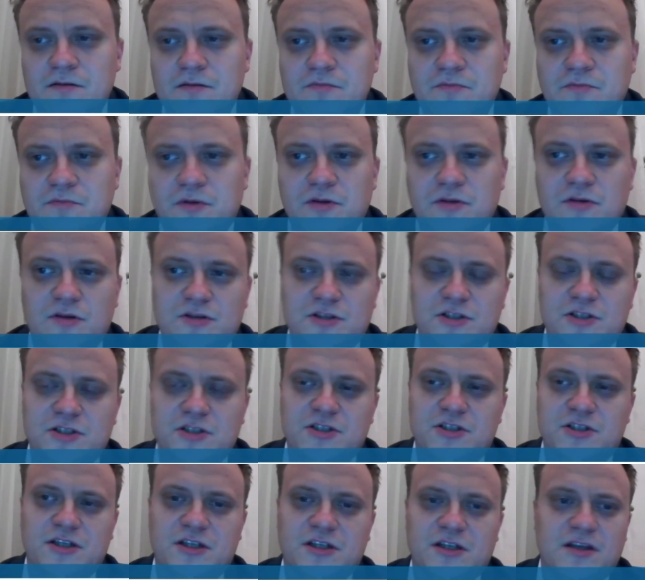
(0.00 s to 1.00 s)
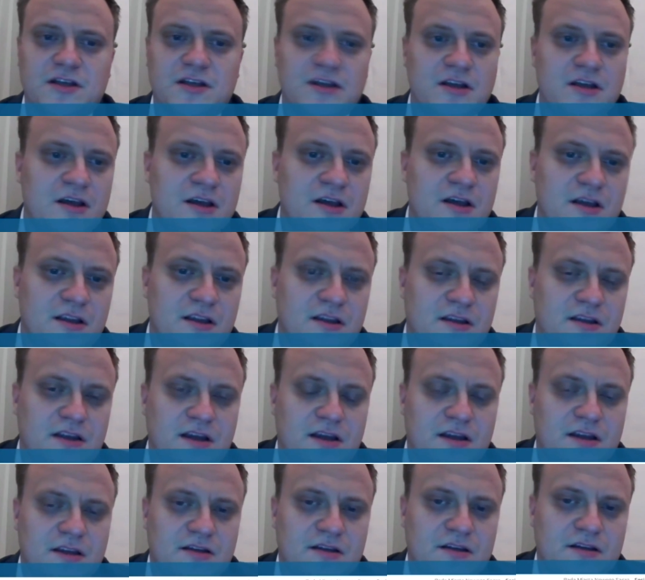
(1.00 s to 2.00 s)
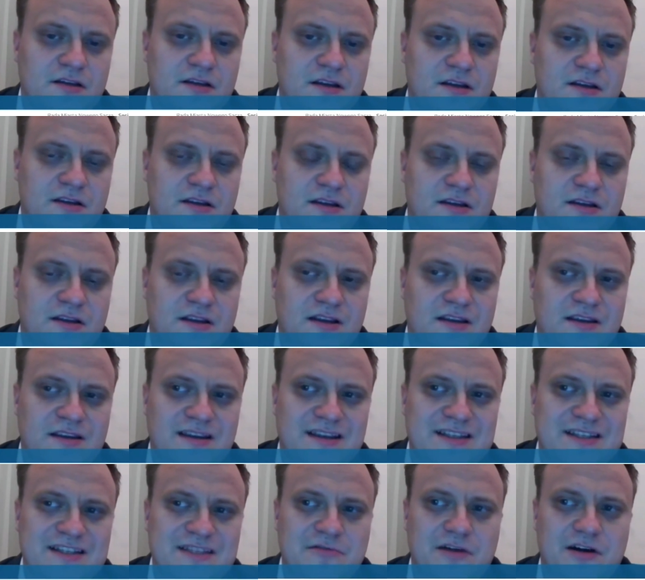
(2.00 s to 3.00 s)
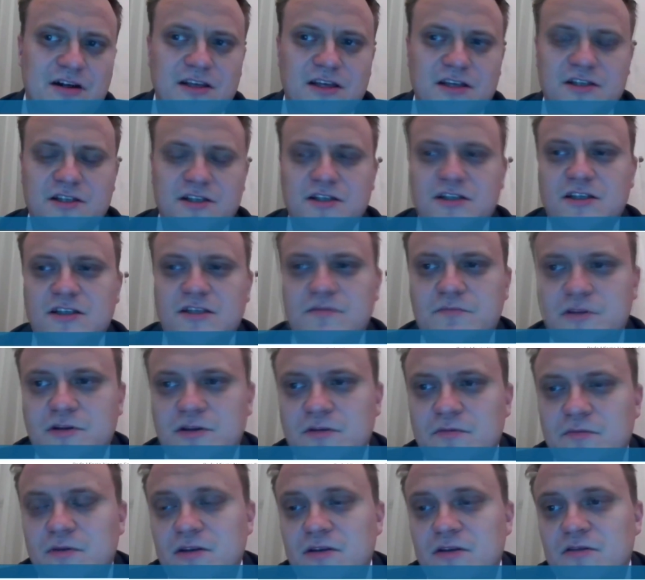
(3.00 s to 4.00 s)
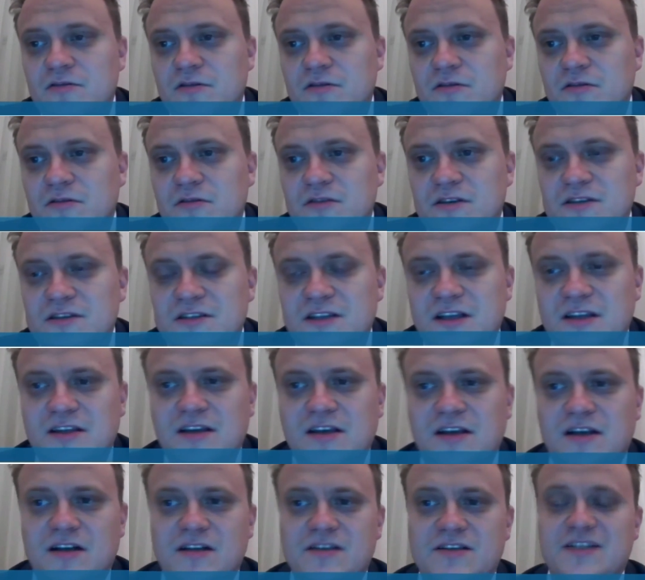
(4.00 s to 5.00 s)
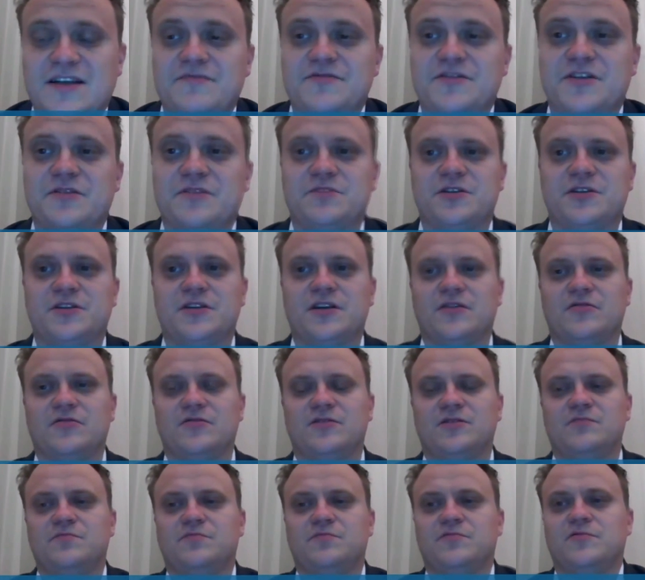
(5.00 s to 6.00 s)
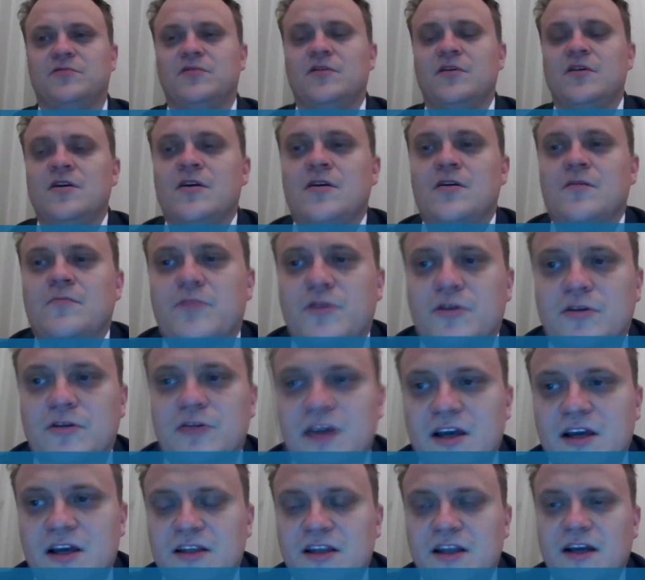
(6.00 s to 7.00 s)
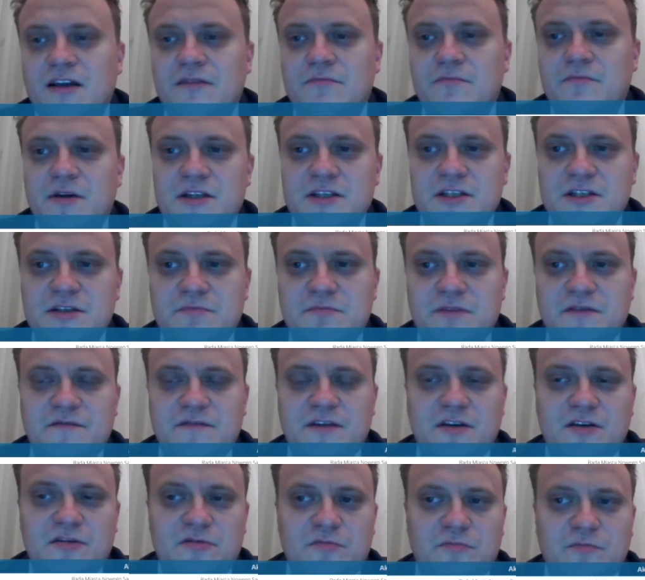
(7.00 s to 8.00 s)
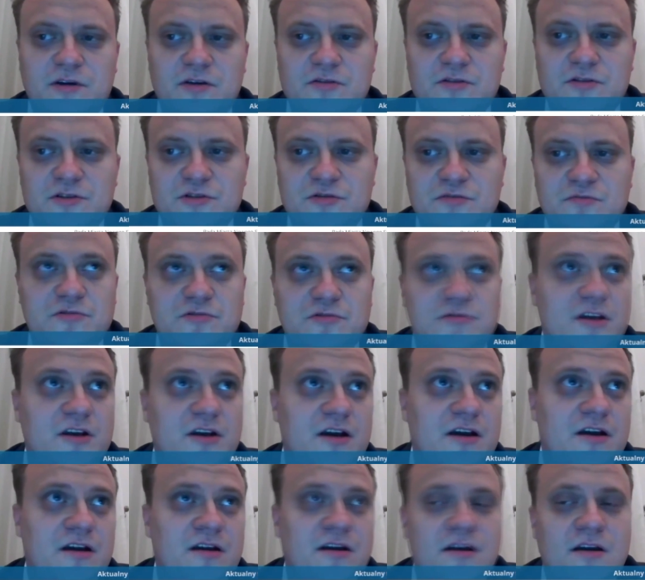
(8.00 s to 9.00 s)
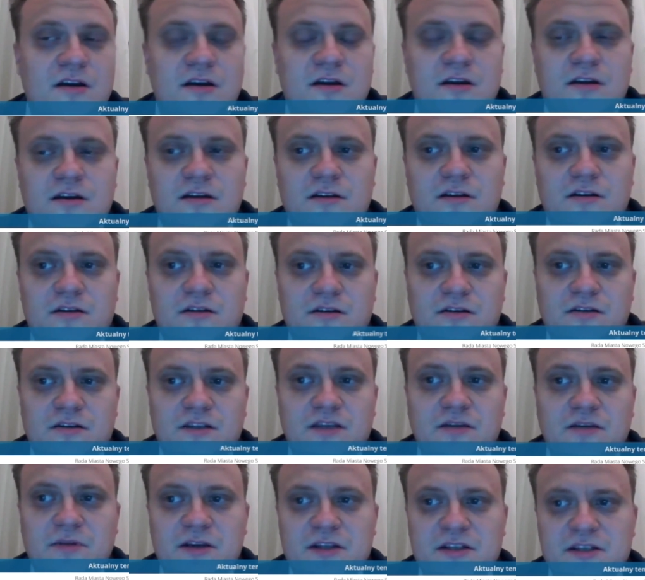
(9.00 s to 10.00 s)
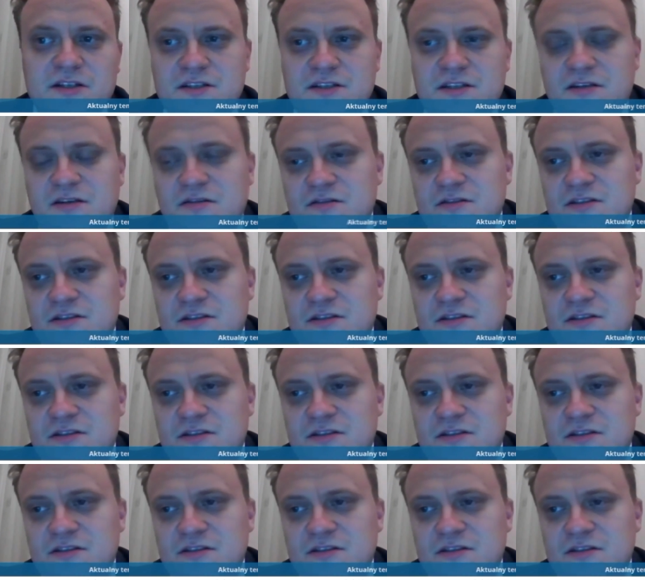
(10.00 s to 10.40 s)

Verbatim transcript: podnosi, że te, te, te działania się jej nie podoba, no to no niestety, ale zawsze przy tego typu projektach będzie pewna grupa osób, która e, nie będzie z tego